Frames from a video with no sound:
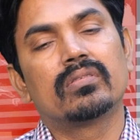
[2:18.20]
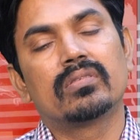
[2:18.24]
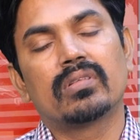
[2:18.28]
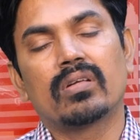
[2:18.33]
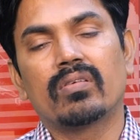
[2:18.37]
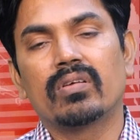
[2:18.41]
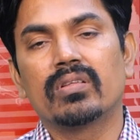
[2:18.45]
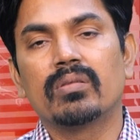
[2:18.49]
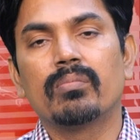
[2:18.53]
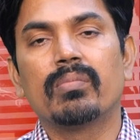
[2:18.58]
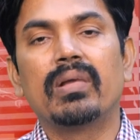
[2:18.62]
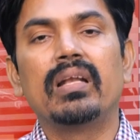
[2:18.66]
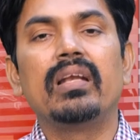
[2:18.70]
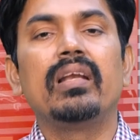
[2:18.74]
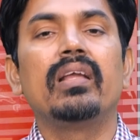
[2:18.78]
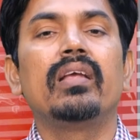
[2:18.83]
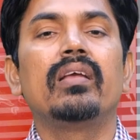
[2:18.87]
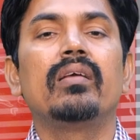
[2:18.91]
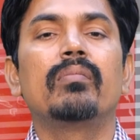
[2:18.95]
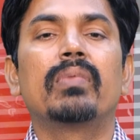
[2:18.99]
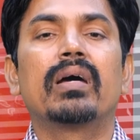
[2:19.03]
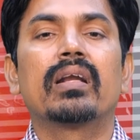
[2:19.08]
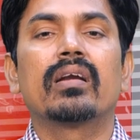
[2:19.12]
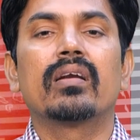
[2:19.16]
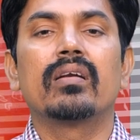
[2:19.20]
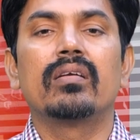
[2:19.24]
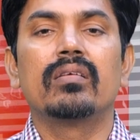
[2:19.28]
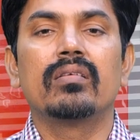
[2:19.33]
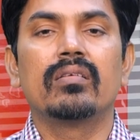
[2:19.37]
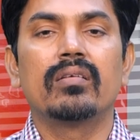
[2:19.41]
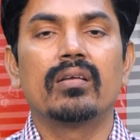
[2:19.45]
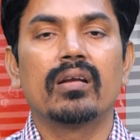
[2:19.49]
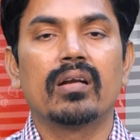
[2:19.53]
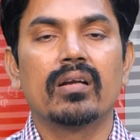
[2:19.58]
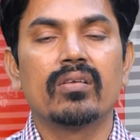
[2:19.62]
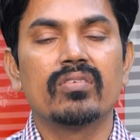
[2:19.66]
తర్వాత మళ్ళీ మార్కెట్
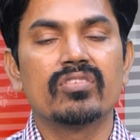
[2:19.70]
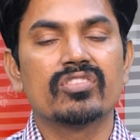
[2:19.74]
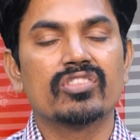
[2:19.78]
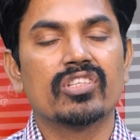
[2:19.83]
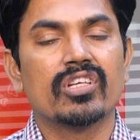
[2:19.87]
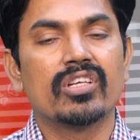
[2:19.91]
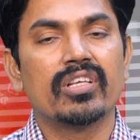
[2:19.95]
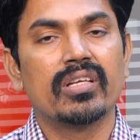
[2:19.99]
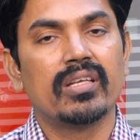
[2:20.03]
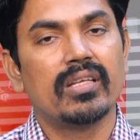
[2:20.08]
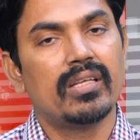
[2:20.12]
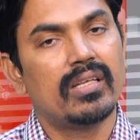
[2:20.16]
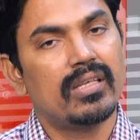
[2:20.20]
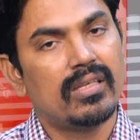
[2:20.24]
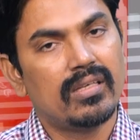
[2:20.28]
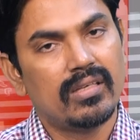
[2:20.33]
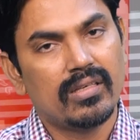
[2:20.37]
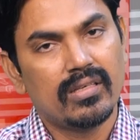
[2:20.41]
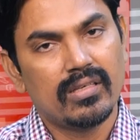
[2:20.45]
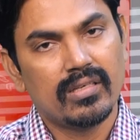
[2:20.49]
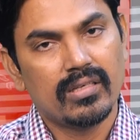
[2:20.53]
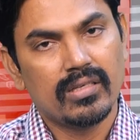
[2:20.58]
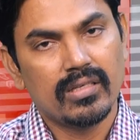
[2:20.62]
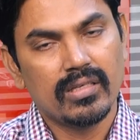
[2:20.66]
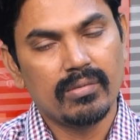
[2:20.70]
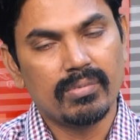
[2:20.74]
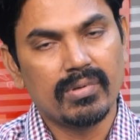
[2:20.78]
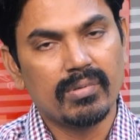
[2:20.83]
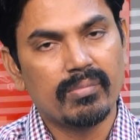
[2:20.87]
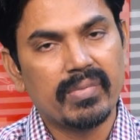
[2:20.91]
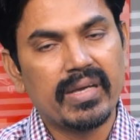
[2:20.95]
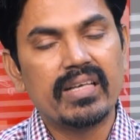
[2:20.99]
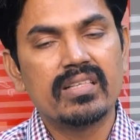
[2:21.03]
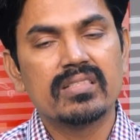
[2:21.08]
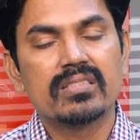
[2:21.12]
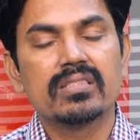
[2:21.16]
డాడౌన్ స్టార్ట్ అయ్యి ఇప్పుడు
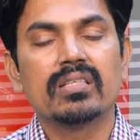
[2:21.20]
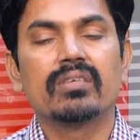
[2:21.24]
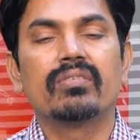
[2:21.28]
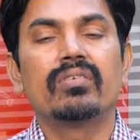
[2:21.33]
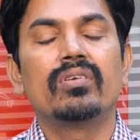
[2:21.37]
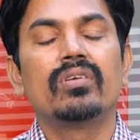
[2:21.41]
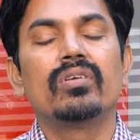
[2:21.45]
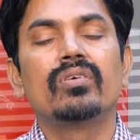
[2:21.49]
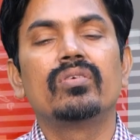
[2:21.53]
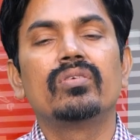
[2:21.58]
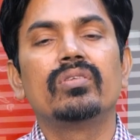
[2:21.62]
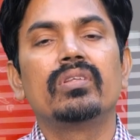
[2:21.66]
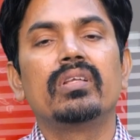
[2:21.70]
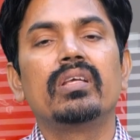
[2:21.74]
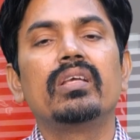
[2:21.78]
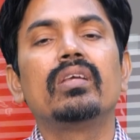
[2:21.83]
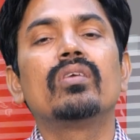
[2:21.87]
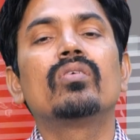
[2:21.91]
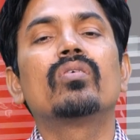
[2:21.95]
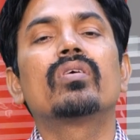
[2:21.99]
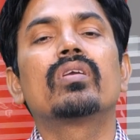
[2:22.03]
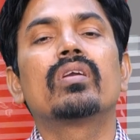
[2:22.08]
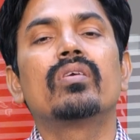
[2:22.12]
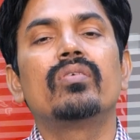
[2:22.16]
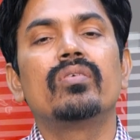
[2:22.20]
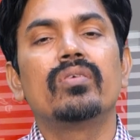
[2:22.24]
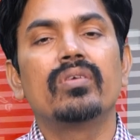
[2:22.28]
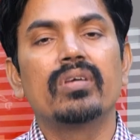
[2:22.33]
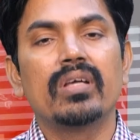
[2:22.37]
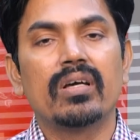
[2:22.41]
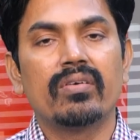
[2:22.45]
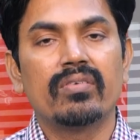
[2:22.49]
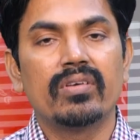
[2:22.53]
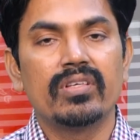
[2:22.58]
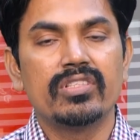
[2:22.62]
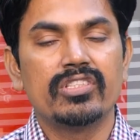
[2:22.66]
మైనస్ సెవెన్లో ఉంది ఇంకొక రౌండ్
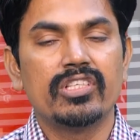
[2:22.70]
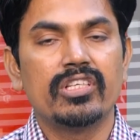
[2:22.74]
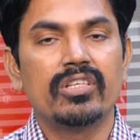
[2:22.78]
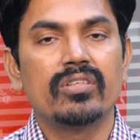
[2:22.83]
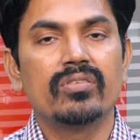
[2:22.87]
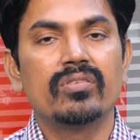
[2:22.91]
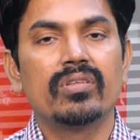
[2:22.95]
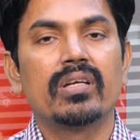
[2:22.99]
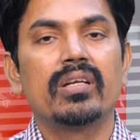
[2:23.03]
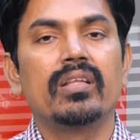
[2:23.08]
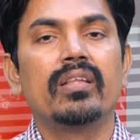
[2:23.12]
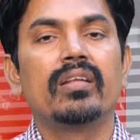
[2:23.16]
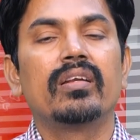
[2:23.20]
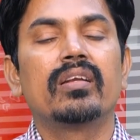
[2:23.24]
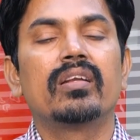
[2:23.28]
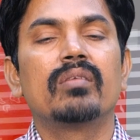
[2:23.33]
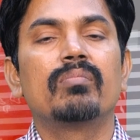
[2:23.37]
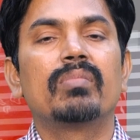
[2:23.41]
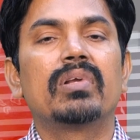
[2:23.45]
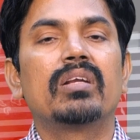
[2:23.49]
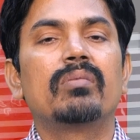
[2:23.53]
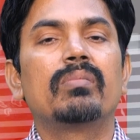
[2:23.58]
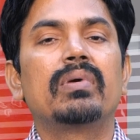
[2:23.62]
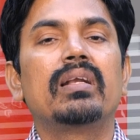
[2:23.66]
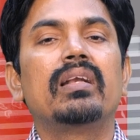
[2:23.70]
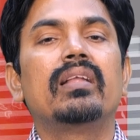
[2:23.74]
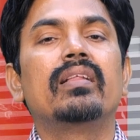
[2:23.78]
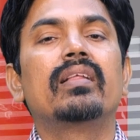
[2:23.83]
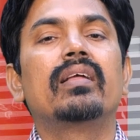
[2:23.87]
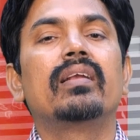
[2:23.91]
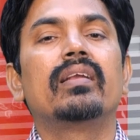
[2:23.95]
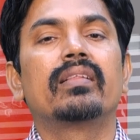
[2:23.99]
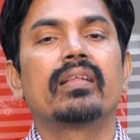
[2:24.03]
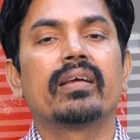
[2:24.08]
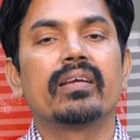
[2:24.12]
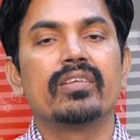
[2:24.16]
యావరేజ్ చేయడం ద్వారా ఏంటంటే మనం మళ్ళీ
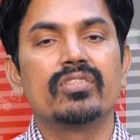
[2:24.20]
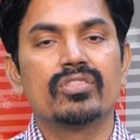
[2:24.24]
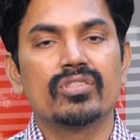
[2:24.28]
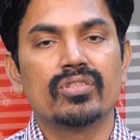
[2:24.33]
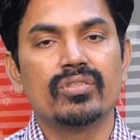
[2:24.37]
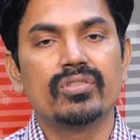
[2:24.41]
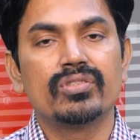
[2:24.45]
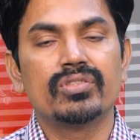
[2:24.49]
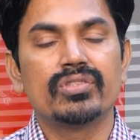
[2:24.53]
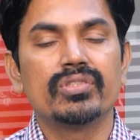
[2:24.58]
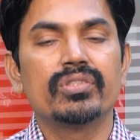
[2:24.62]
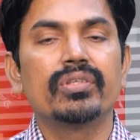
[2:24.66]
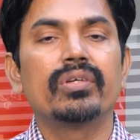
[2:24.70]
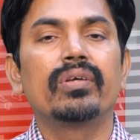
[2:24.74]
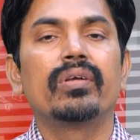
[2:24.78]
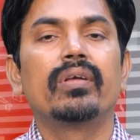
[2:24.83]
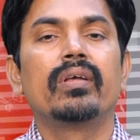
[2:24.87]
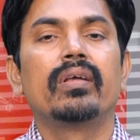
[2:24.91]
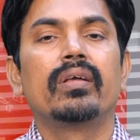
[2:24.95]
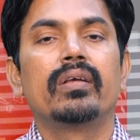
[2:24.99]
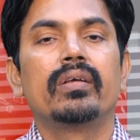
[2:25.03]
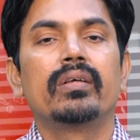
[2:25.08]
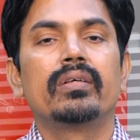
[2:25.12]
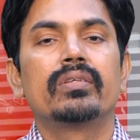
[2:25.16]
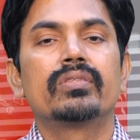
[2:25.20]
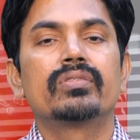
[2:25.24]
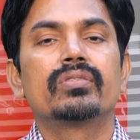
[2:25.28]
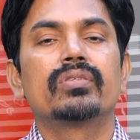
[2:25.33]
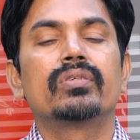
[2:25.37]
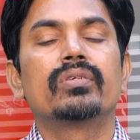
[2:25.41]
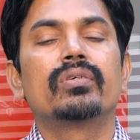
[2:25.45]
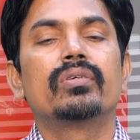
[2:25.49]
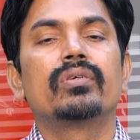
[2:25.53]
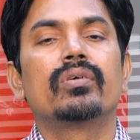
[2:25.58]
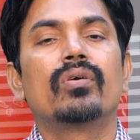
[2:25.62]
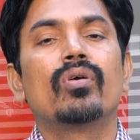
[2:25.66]
దాన్ని తగ్గించుకోవచ్చు
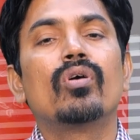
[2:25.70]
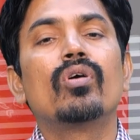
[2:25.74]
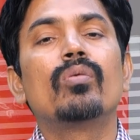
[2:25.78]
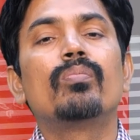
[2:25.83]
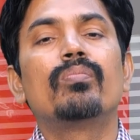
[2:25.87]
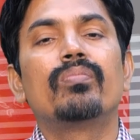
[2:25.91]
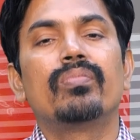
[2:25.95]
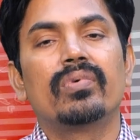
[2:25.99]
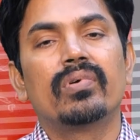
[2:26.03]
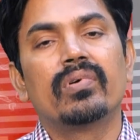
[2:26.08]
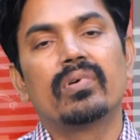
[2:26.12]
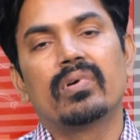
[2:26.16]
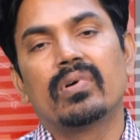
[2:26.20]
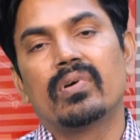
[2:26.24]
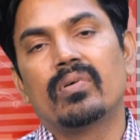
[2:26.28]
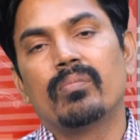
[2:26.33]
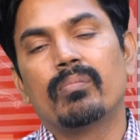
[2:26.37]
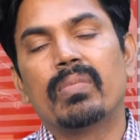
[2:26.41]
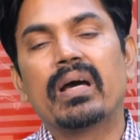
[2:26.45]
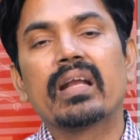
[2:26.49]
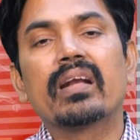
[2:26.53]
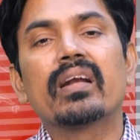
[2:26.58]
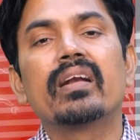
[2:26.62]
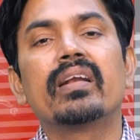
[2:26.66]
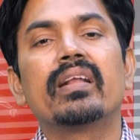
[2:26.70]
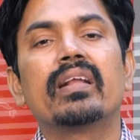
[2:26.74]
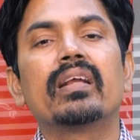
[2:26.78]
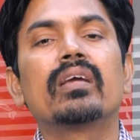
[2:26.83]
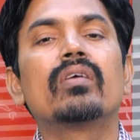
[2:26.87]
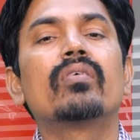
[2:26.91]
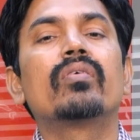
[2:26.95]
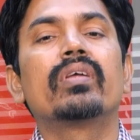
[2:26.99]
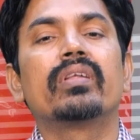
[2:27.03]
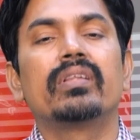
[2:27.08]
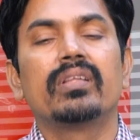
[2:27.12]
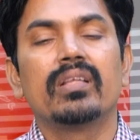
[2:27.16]
సో హోప్ మార్కెట్
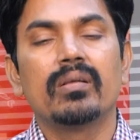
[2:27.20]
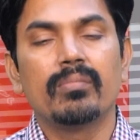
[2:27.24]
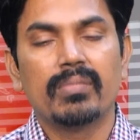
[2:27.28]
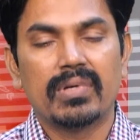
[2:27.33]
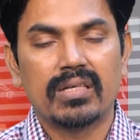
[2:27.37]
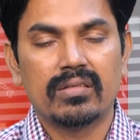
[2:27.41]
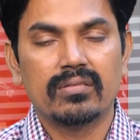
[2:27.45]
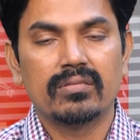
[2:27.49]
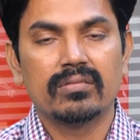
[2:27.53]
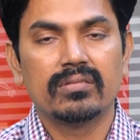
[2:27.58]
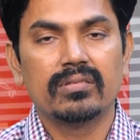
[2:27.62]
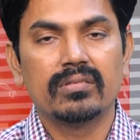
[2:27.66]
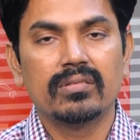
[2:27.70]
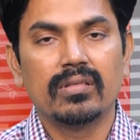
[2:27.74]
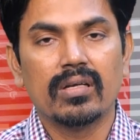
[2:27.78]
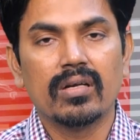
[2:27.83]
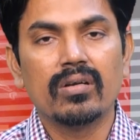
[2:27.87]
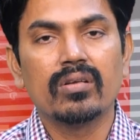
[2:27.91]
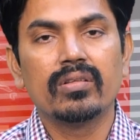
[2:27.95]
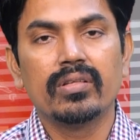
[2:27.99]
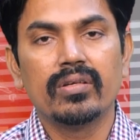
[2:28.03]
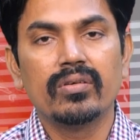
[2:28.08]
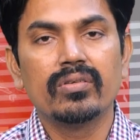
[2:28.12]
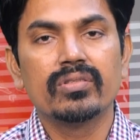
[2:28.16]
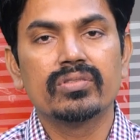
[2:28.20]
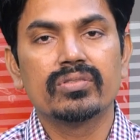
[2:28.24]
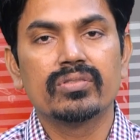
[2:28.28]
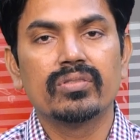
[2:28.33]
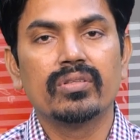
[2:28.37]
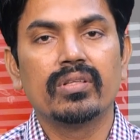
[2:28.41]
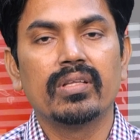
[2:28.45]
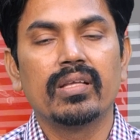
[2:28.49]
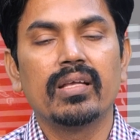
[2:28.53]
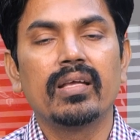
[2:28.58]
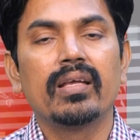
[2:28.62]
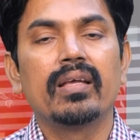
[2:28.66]
రికవర్ అయితే మనం దాంట్లో తిరిగి
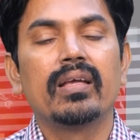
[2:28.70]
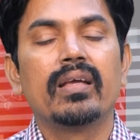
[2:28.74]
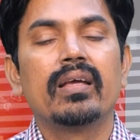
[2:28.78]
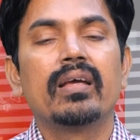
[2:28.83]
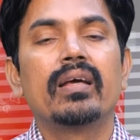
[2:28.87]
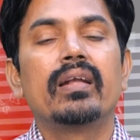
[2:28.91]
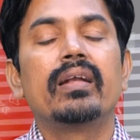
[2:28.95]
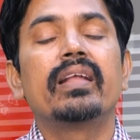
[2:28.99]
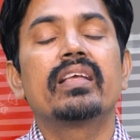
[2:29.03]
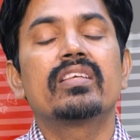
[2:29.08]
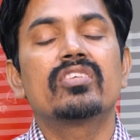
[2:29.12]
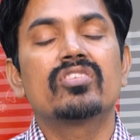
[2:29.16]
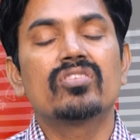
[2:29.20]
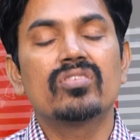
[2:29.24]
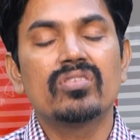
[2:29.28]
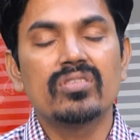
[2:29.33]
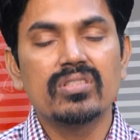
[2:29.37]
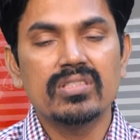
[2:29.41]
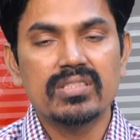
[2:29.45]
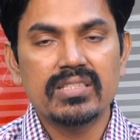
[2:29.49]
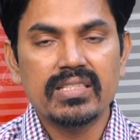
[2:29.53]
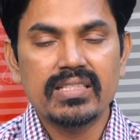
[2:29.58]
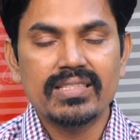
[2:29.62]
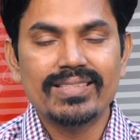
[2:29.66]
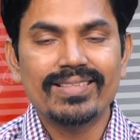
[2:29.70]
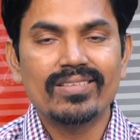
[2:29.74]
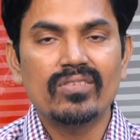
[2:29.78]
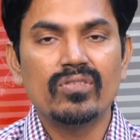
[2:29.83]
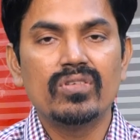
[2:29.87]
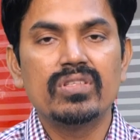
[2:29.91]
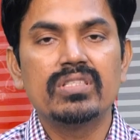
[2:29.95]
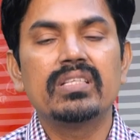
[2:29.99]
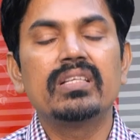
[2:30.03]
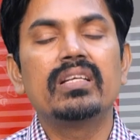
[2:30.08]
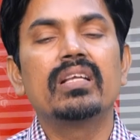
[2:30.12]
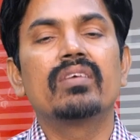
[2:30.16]
వస్తుంది నెక్స్ట్ సీజన్
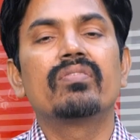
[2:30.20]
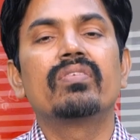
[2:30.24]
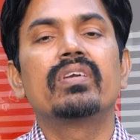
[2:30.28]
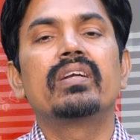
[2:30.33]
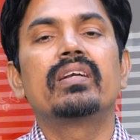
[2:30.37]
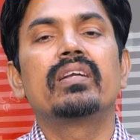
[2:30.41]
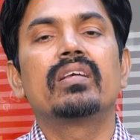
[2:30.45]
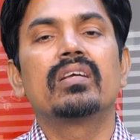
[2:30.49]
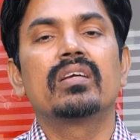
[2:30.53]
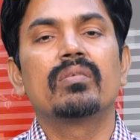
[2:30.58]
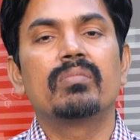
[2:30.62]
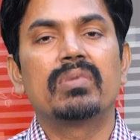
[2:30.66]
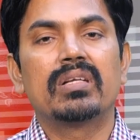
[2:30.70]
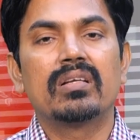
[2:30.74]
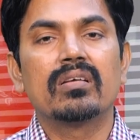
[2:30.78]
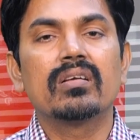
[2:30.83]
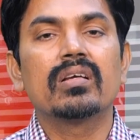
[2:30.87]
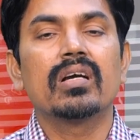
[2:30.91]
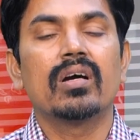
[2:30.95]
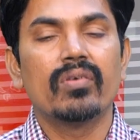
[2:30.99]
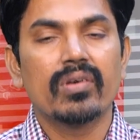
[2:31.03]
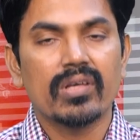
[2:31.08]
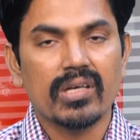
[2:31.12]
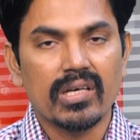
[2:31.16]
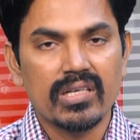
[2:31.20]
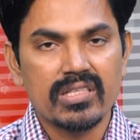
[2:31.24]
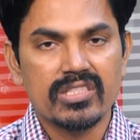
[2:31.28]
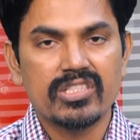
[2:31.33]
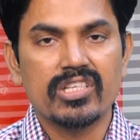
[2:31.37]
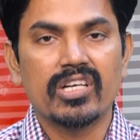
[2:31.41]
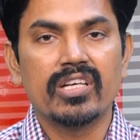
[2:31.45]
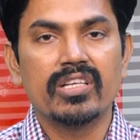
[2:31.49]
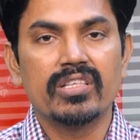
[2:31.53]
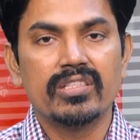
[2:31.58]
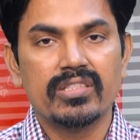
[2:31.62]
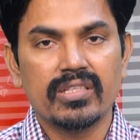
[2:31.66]
నుంచి డెఫినెట్గా మనం కవర్డ్ కాల్
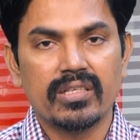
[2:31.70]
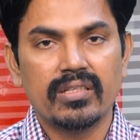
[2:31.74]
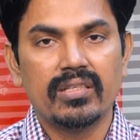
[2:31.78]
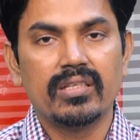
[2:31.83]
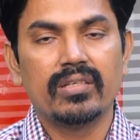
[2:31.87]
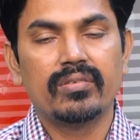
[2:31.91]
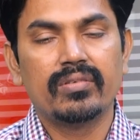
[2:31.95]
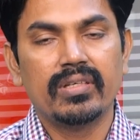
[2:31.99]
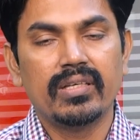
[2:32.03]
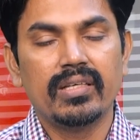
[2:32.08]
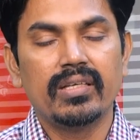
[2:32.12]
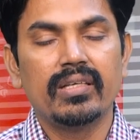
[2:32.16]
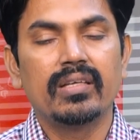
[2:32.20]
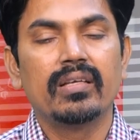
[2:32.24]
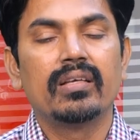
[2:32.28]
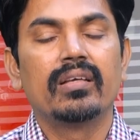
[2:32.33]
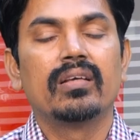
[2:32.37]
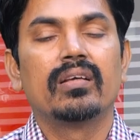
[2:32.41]
స్టార్ట్ చేద్దామండి